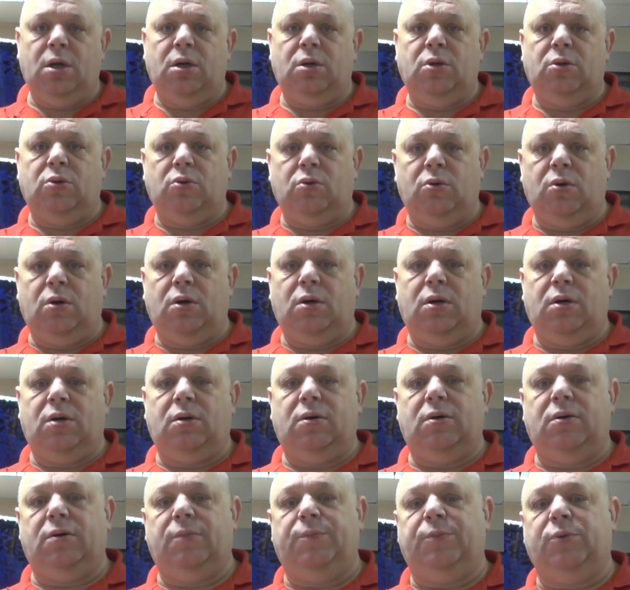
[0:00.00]

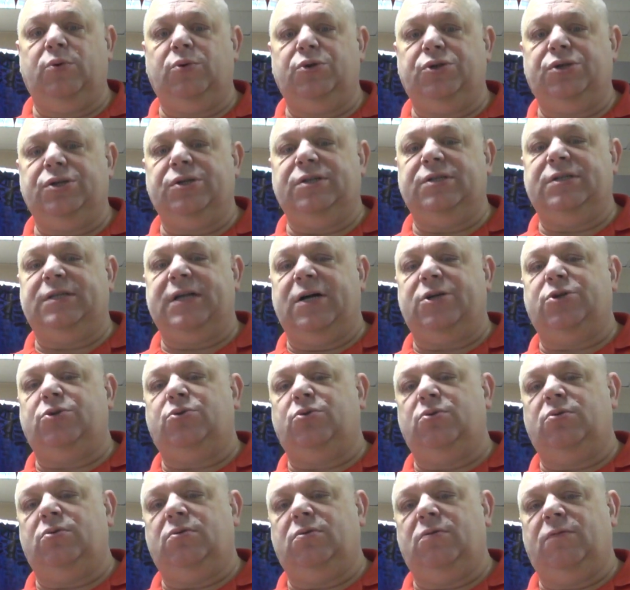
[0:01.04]
Но э, получилось так,
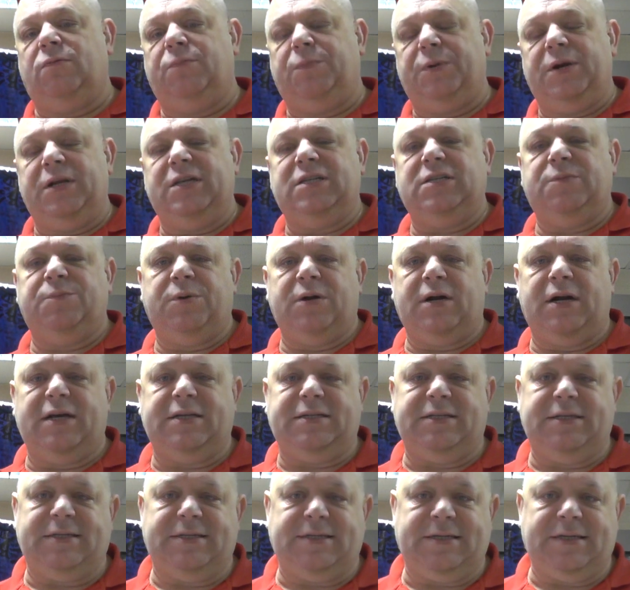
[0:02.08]
что в принципе
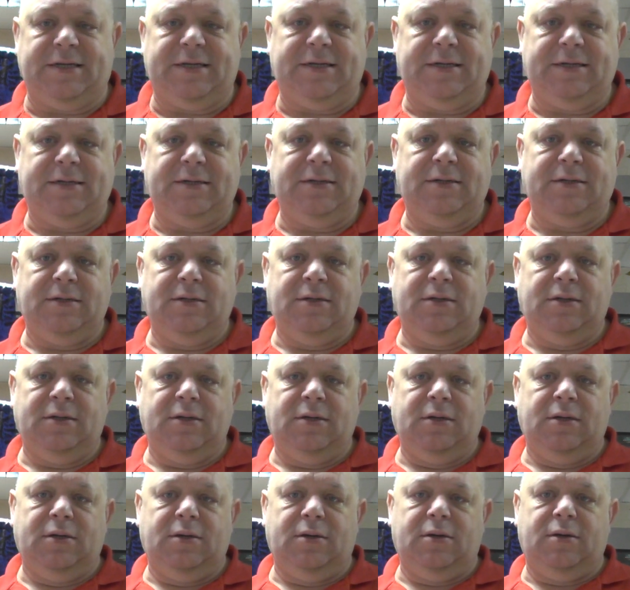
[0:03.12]
разница
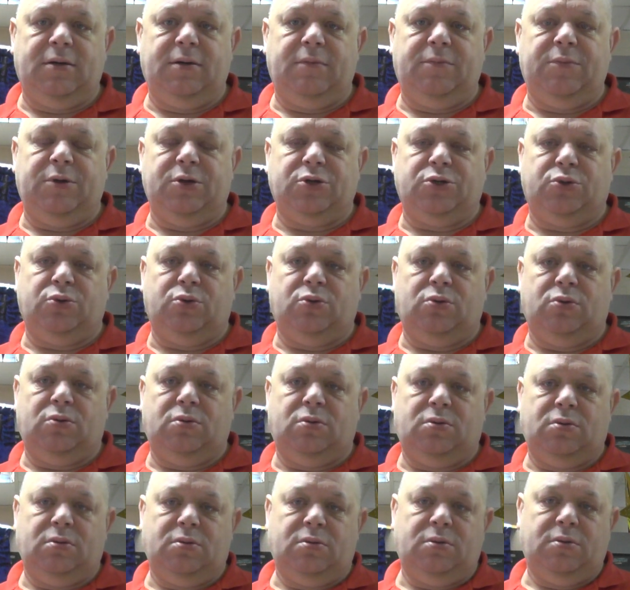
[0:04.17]
Э,
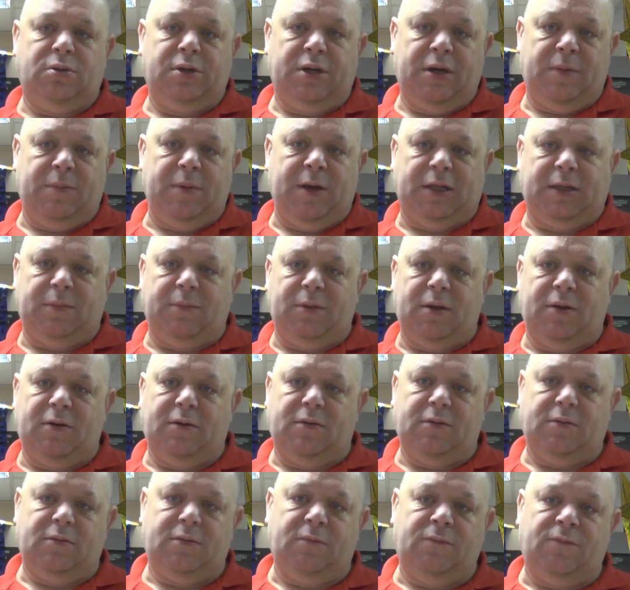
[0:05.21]
между ребятами,
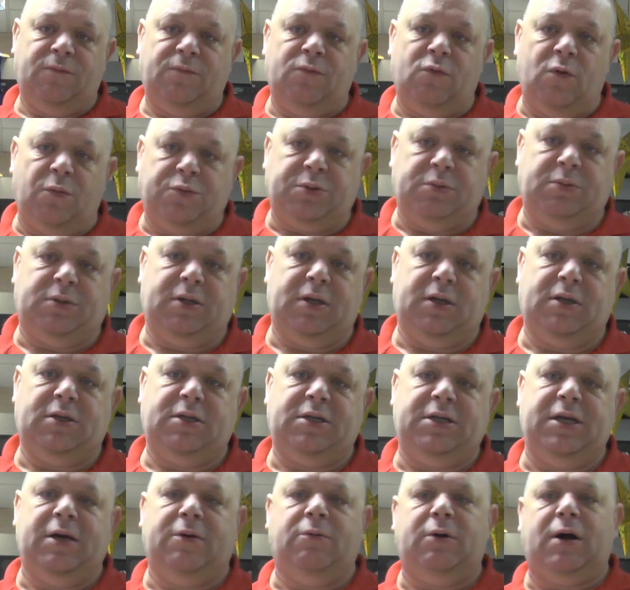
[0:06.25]
в общем-то,
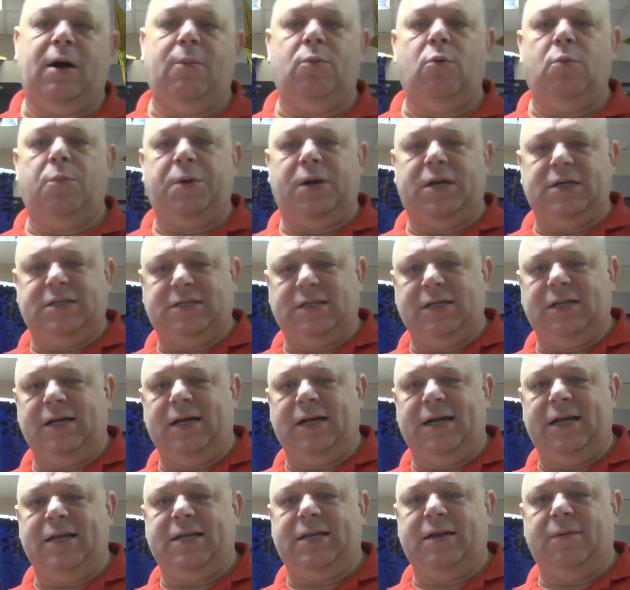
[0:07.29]
тем, кому
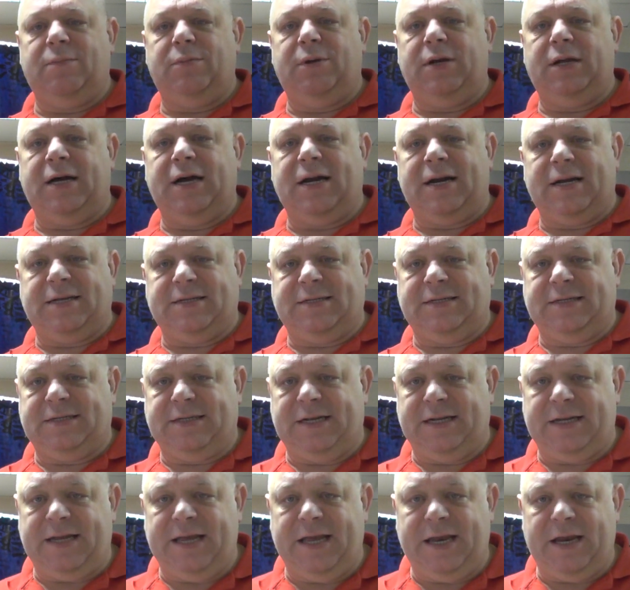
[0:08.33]
пересылали, те были гораздо
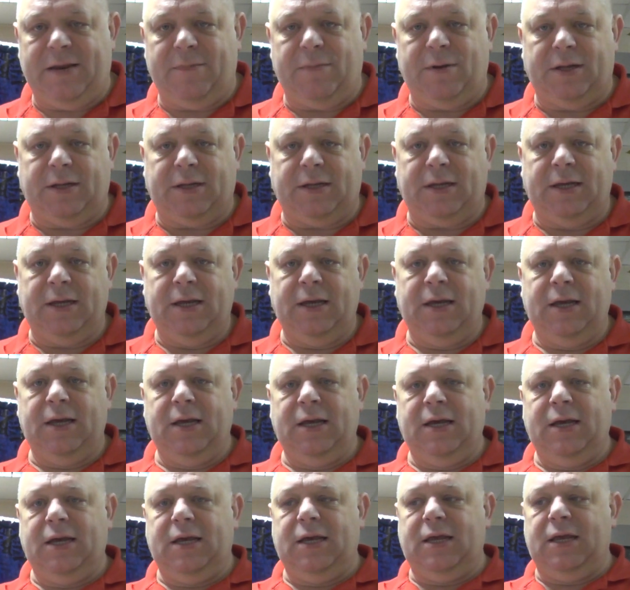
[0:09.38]
сильнее ребята.
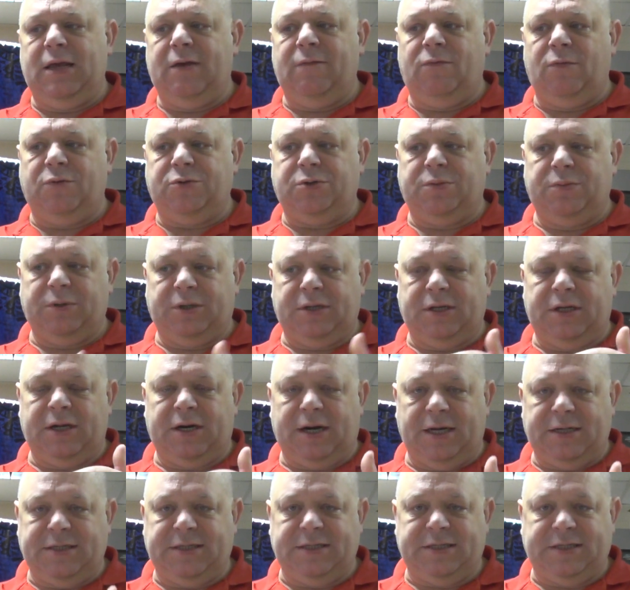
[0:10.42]
И, в общем, эта
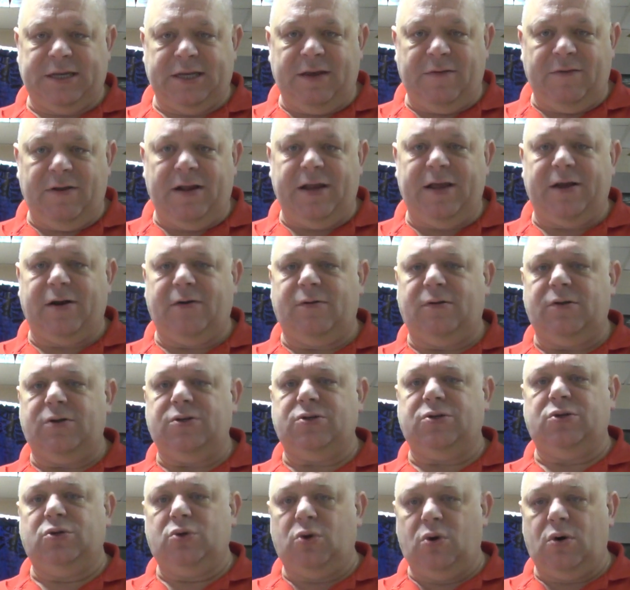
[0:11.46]
разница
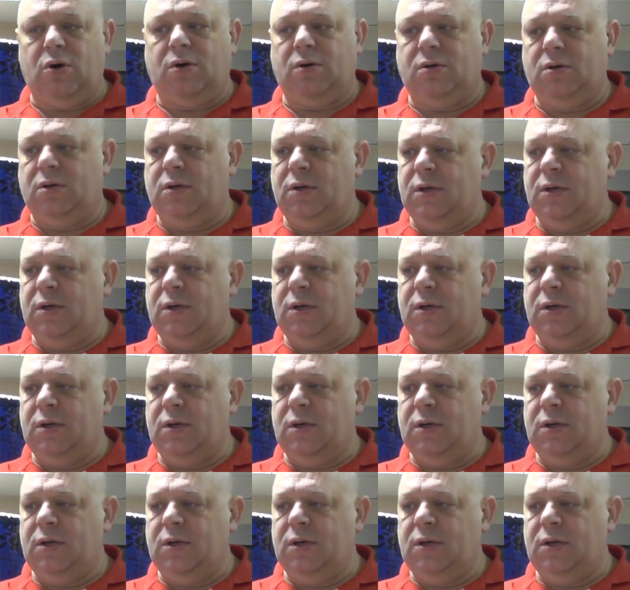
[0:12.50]
нивелировалась. Но